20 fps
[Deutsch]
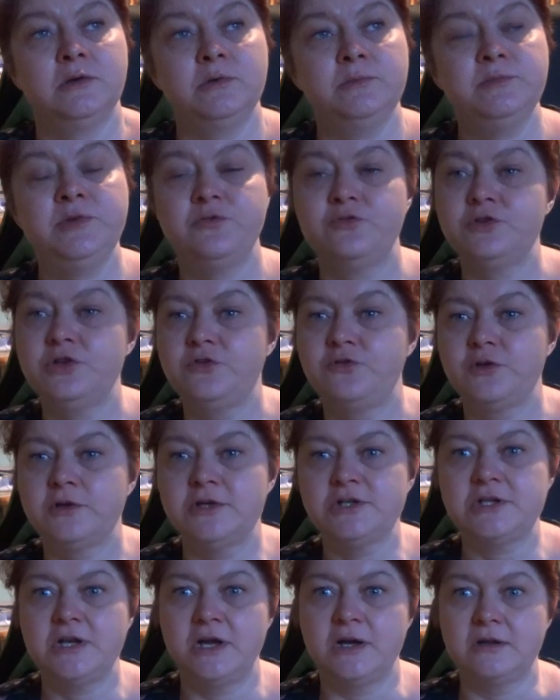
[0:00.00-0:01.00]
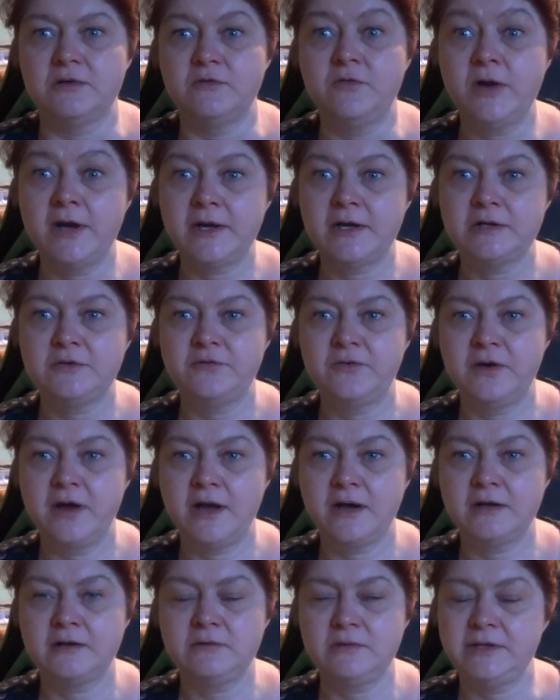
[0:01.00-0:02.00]
Mir wurde vorgeschlagen,
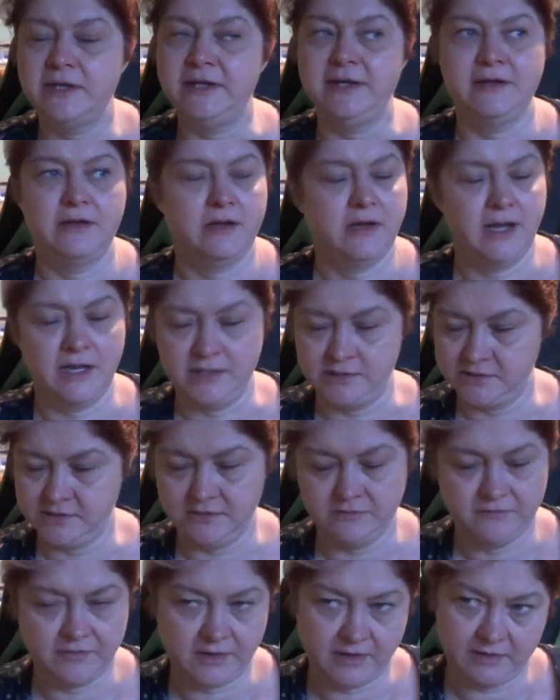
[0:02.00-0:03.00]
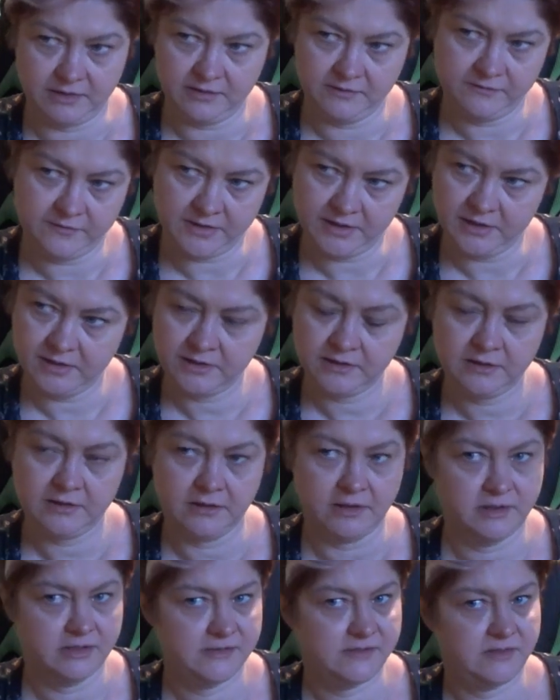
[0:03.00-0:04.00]
Fahrradfahren. Ich hasse Fahrradfahren,
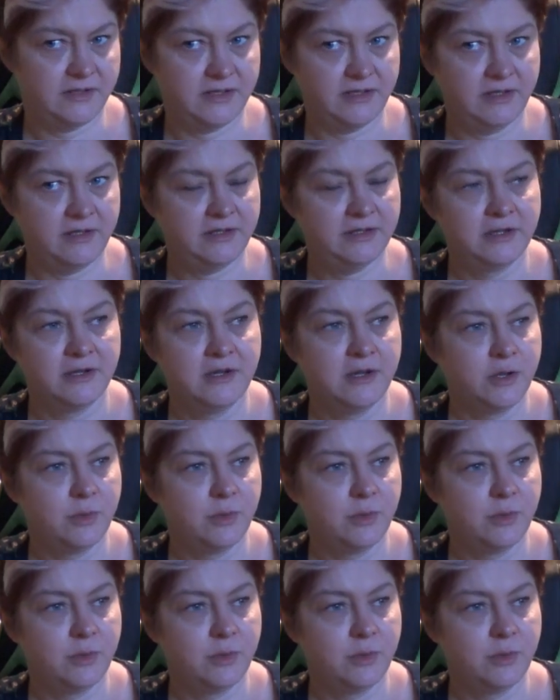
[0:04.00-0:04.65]
ganz ehrlich.